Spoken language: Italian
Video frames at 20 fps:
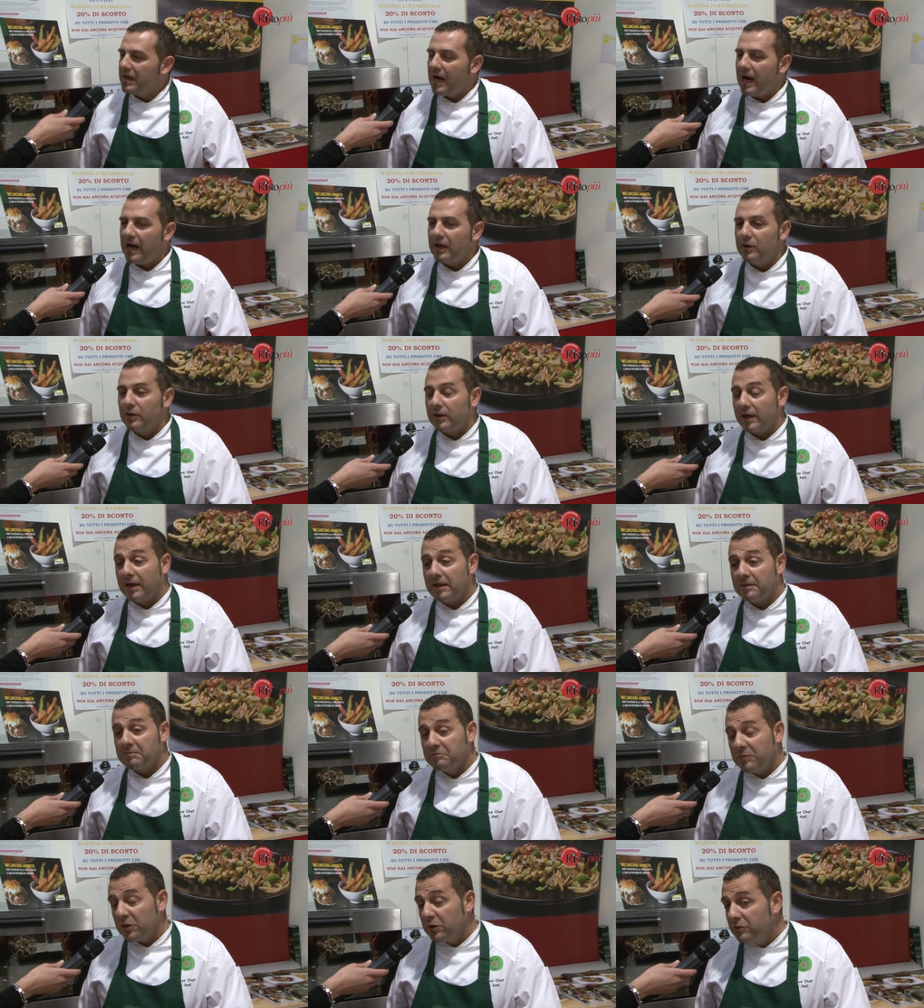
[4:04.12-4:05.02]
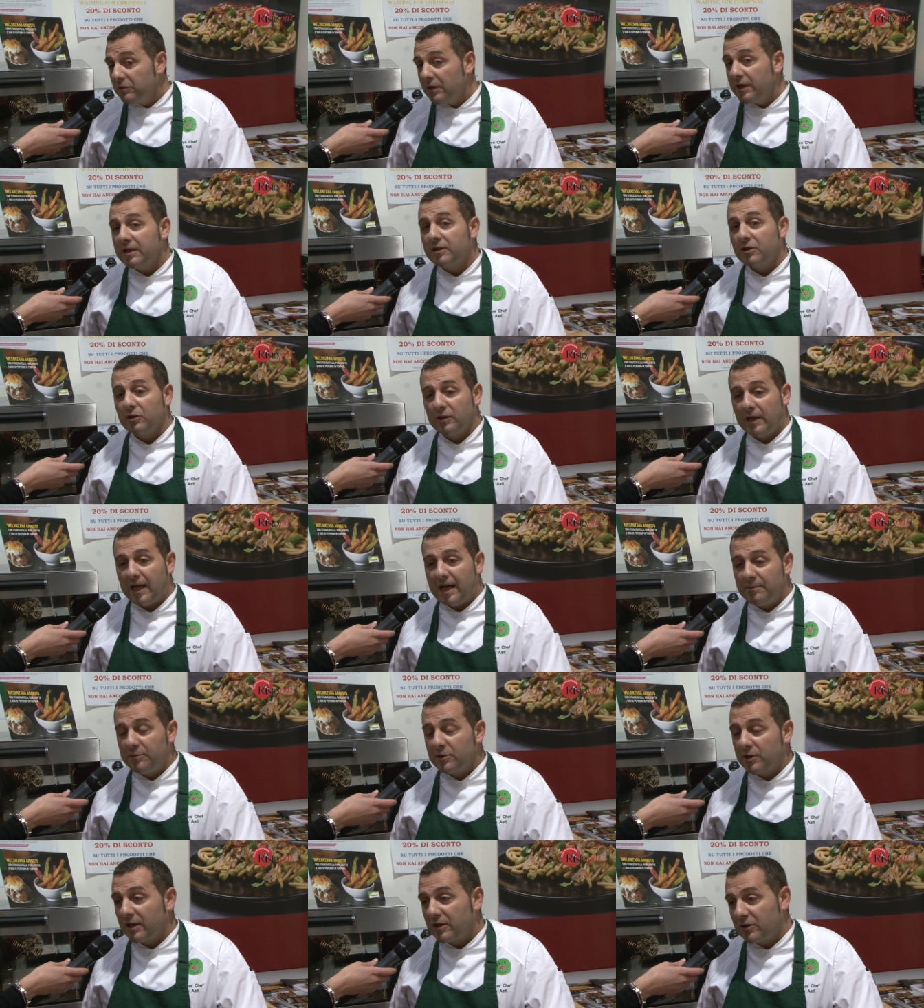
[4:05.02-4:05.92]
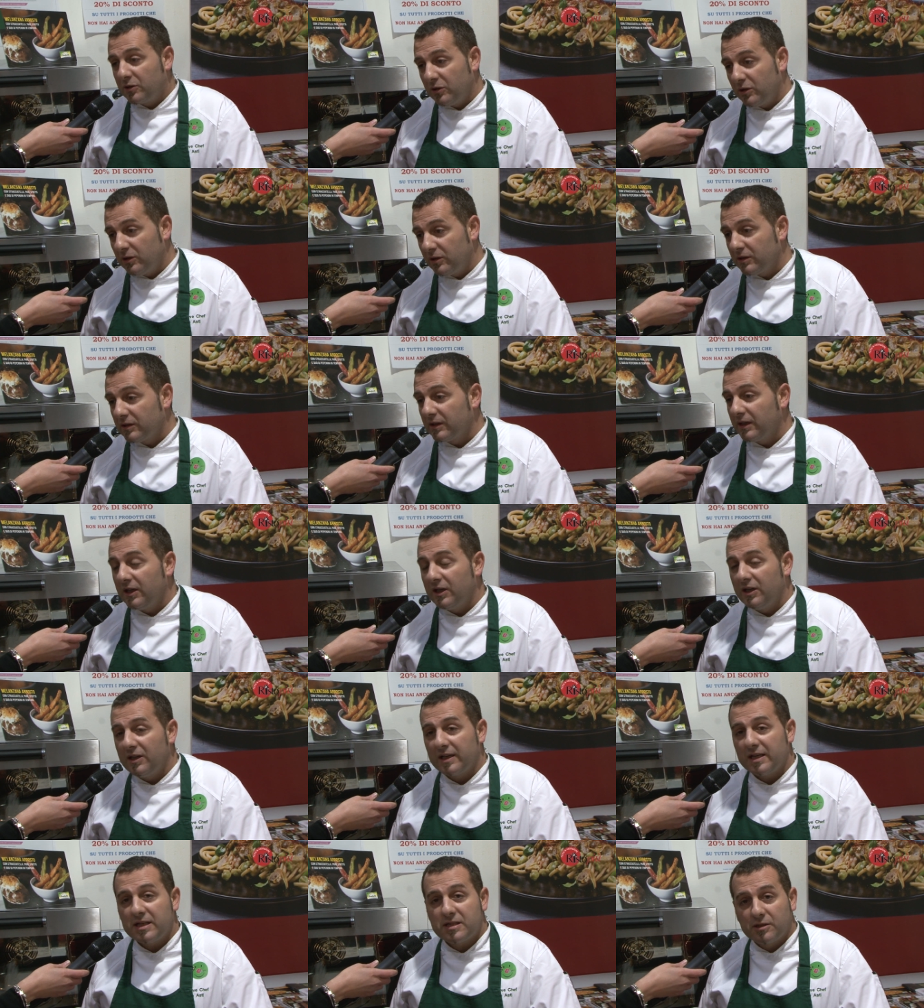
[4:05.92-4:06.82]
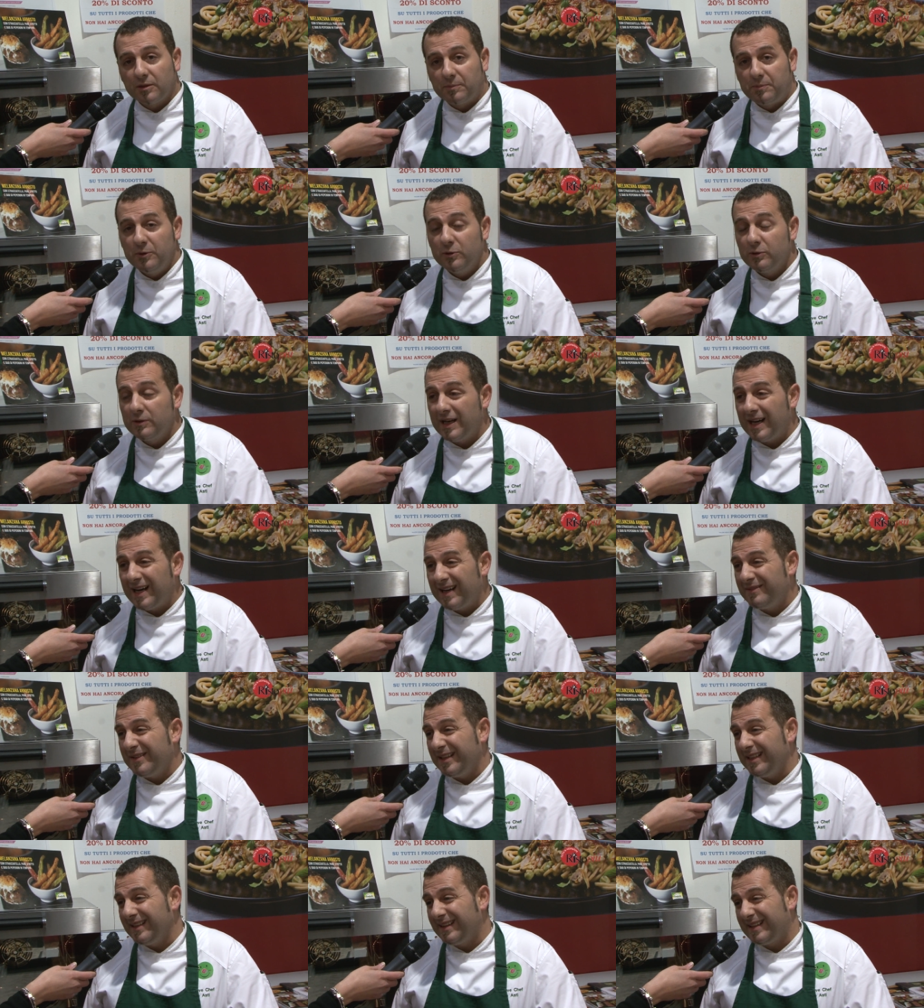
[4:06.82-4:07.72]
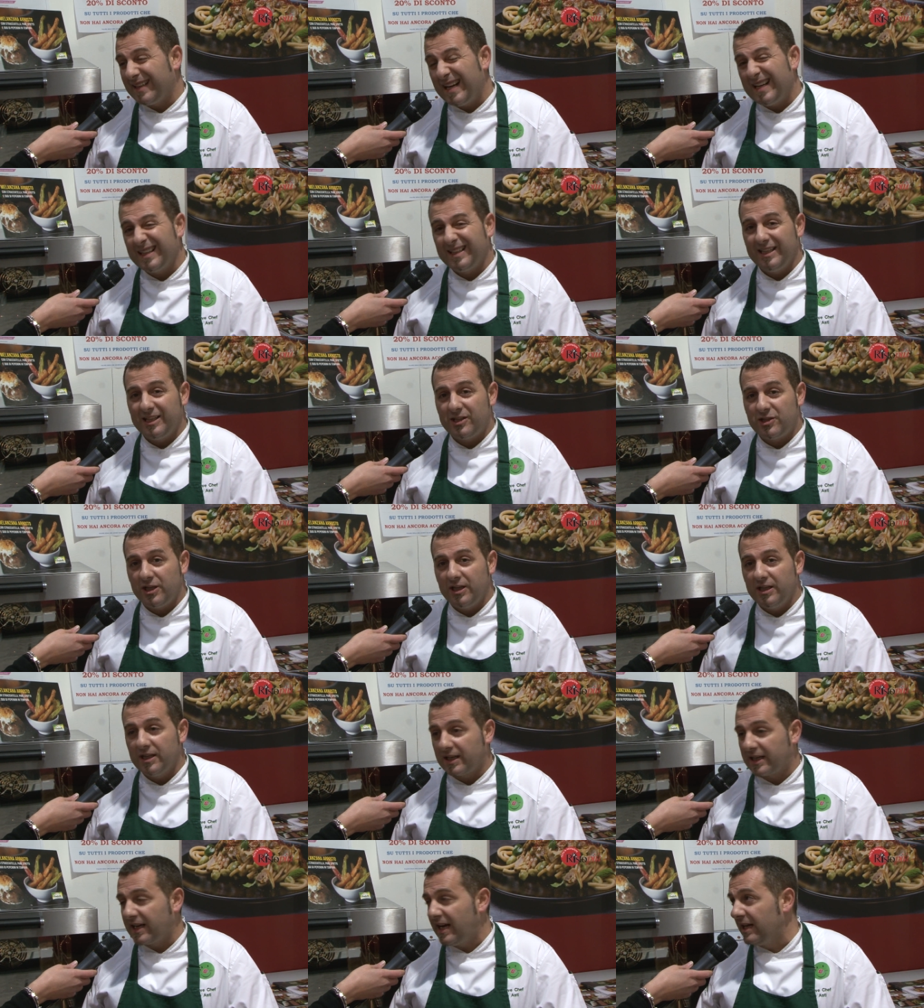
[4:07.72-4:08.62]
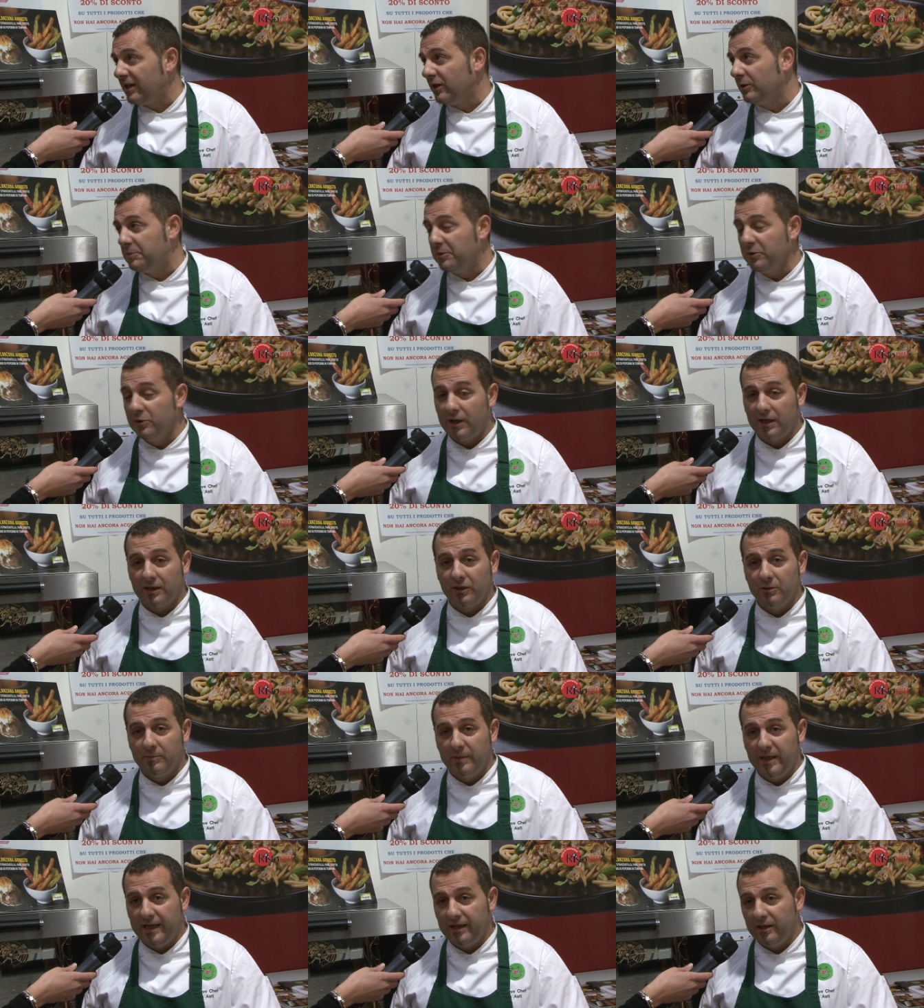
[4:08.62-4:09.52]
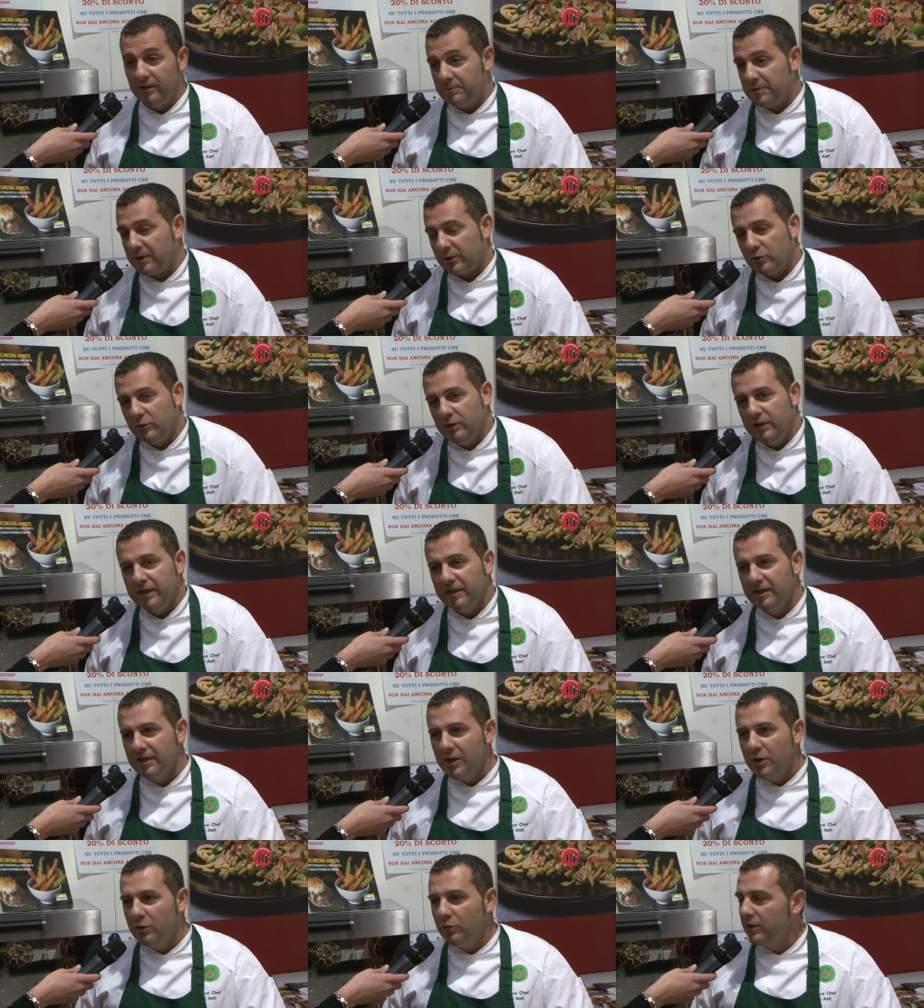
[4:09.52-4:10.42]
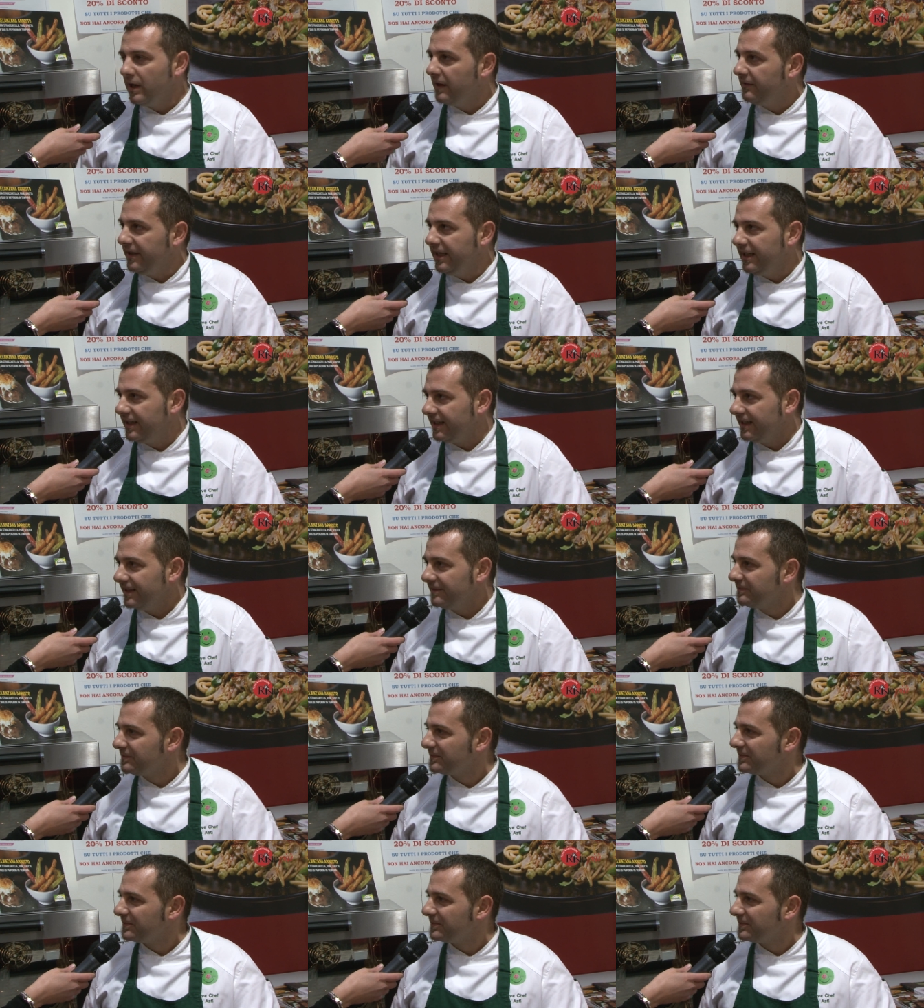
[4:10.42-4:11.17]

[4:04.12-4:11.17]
Allora, Bonduel collabora con Risto Più da 20 anni circa, anno più, anno meno, per cui una vita.